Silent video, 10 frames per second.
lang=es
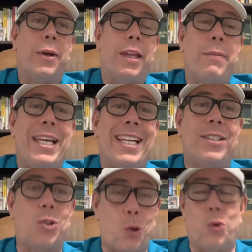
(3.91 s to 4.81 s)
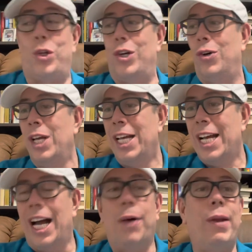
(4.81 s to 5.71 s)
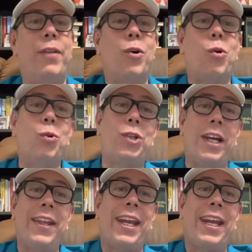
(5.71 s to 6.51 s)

desde mi estudio hablando con ustedes.